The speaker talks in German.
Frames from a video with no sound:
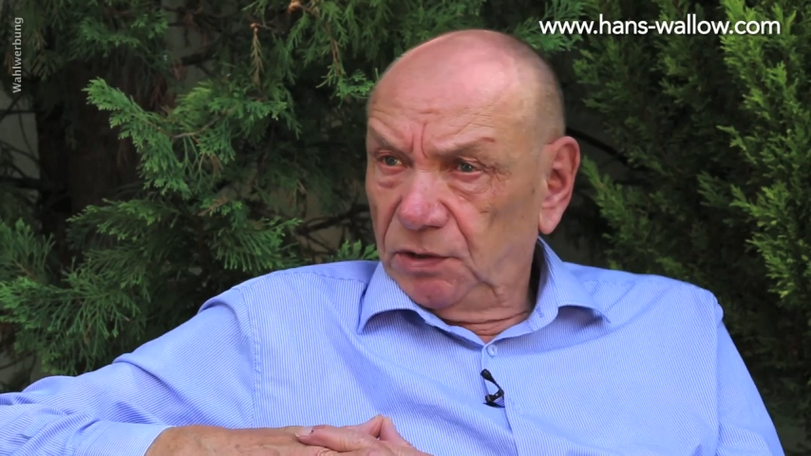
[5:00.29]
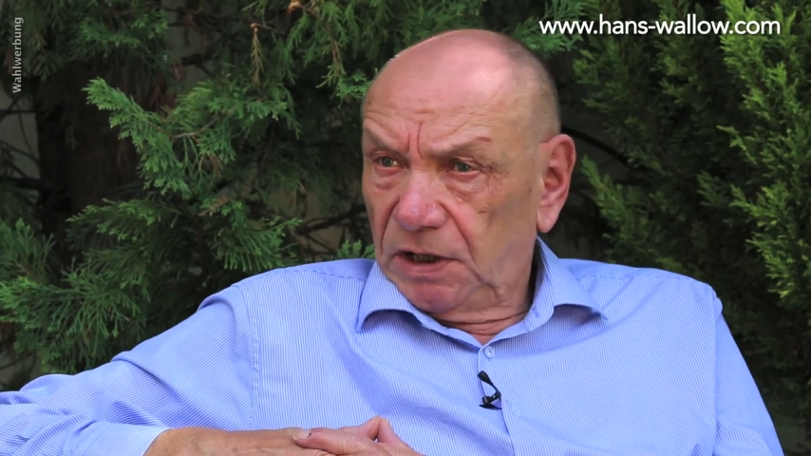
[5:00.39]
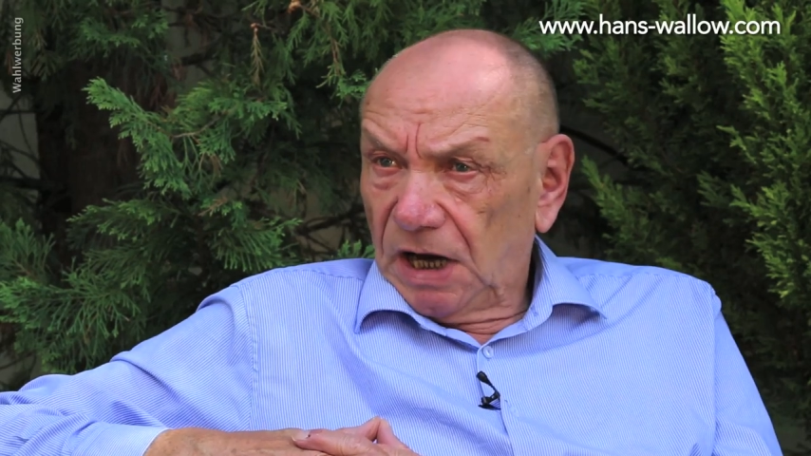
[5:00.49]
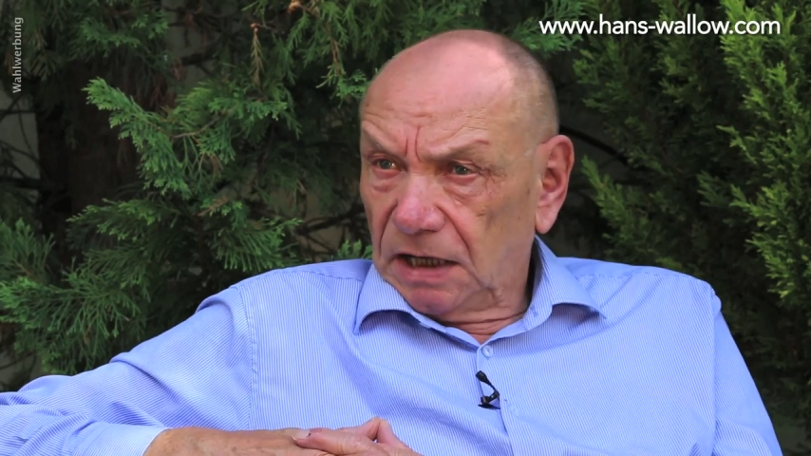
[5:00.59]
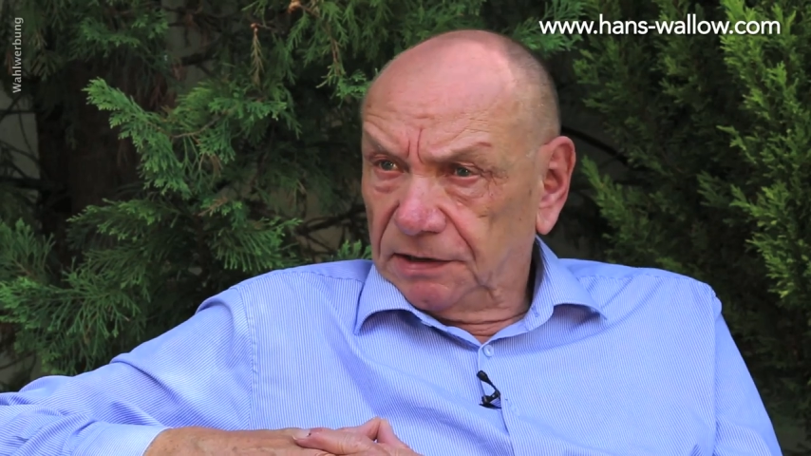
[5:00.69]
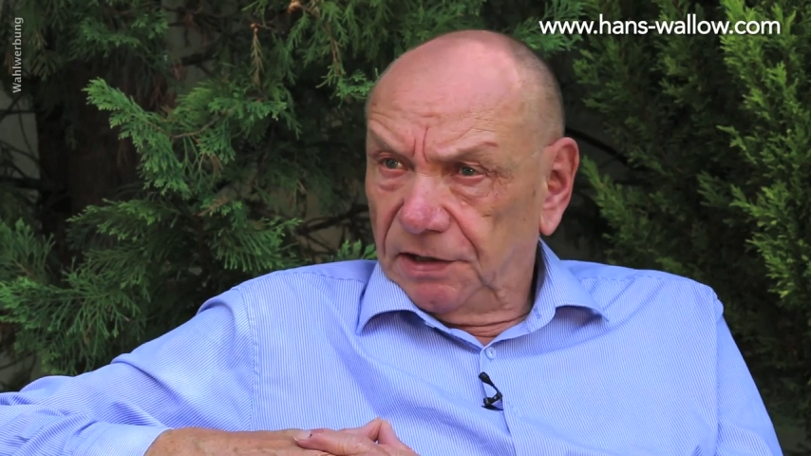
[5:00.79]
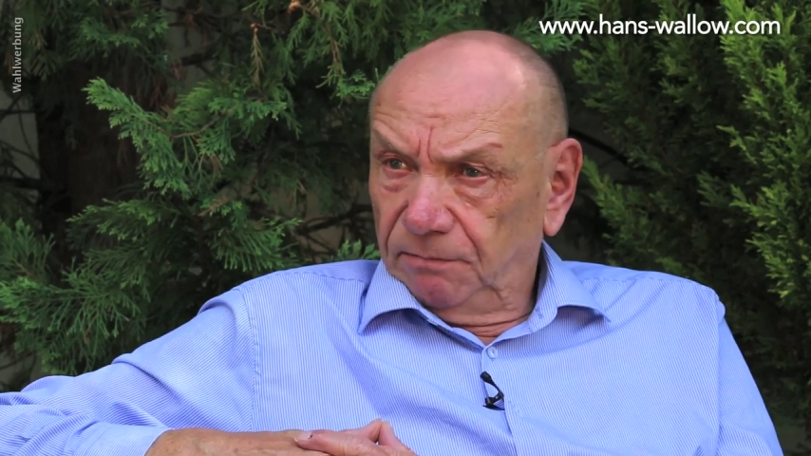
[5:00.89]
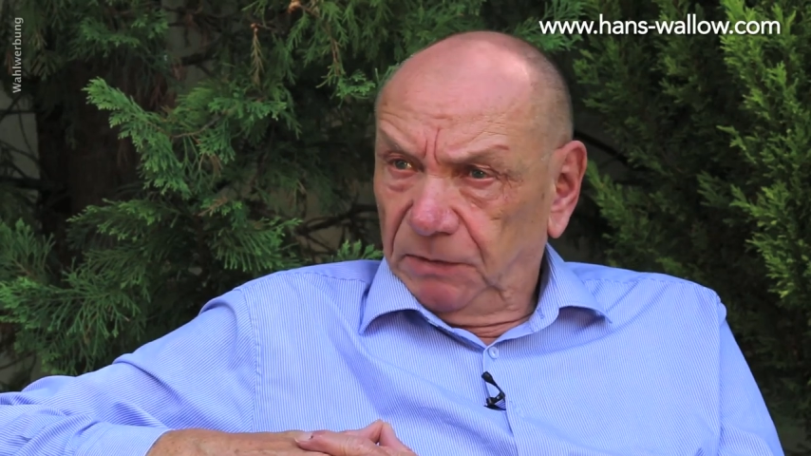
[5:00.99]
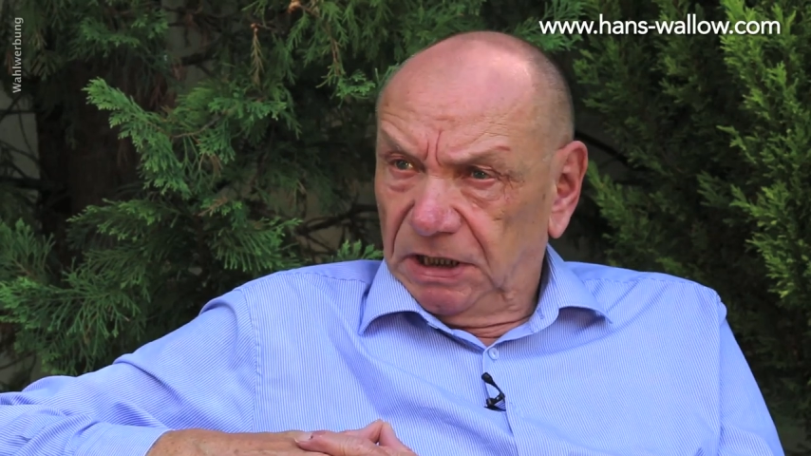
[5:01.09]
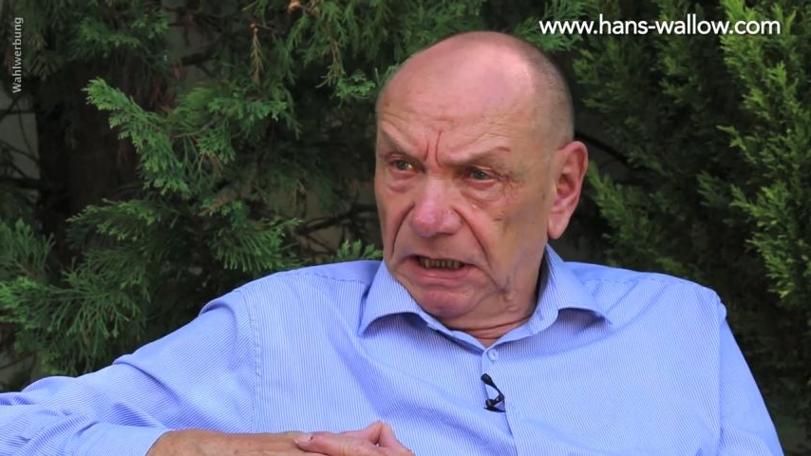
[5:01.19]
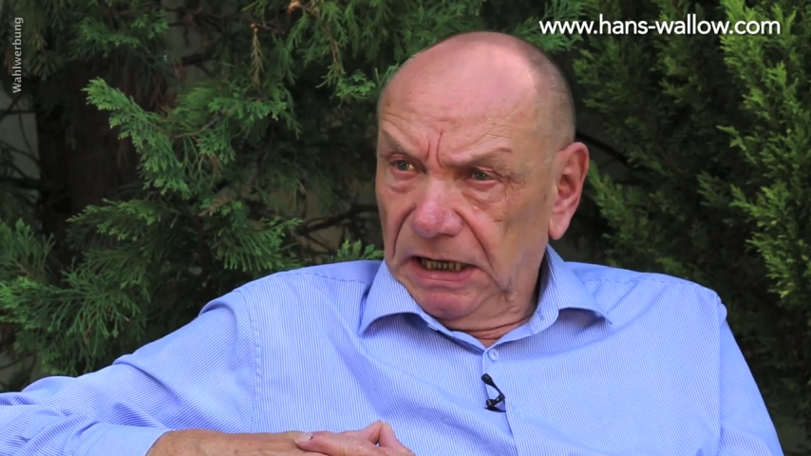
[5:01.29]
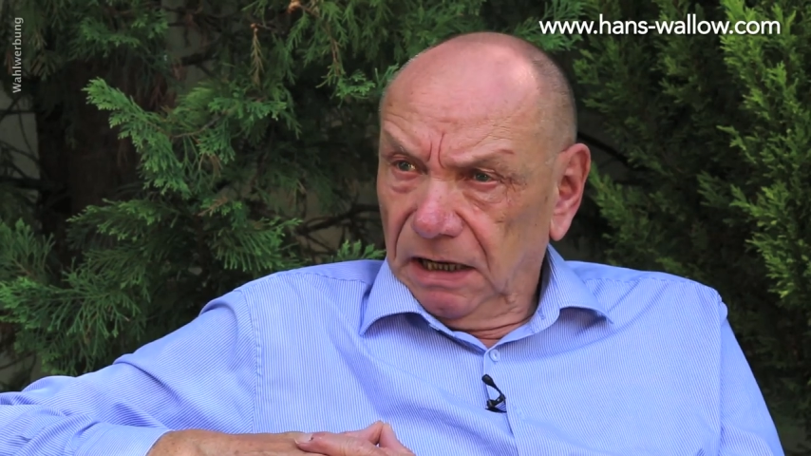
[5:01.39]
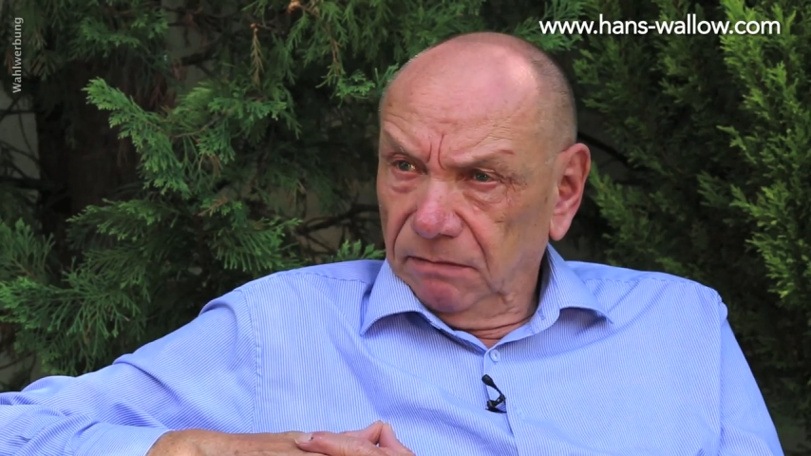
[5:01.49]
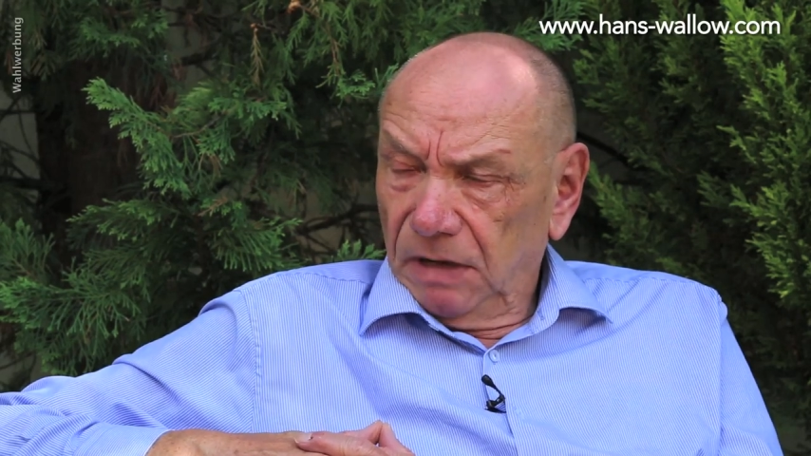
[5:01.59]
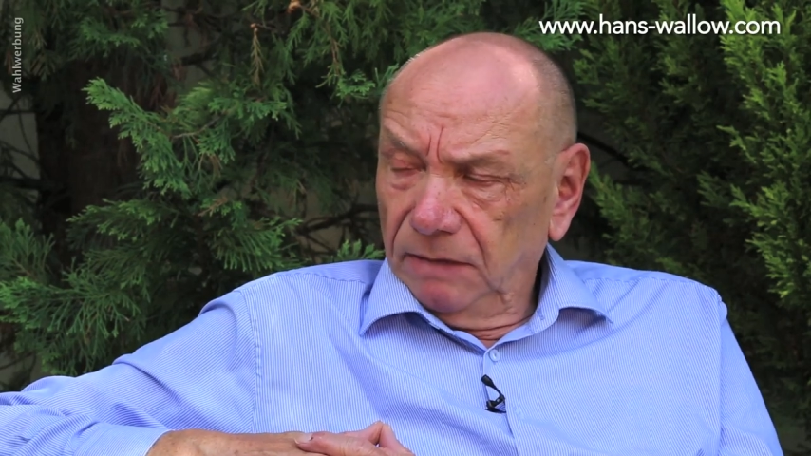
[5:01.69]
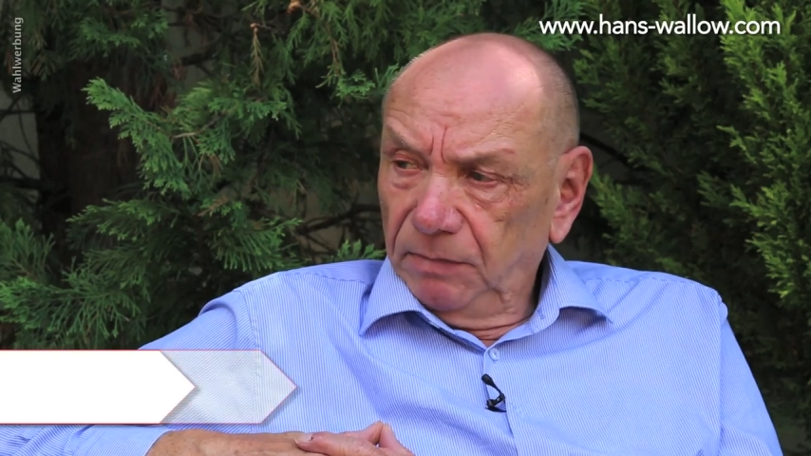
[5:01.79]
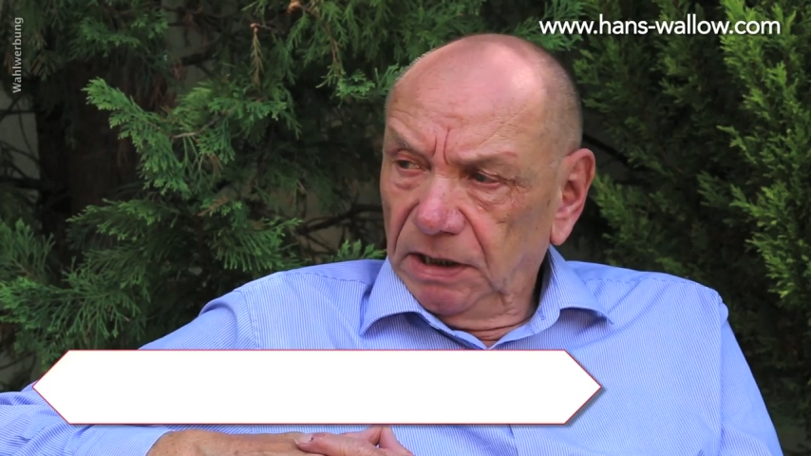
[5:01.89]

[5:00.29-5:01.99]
ich akzeptieren, mein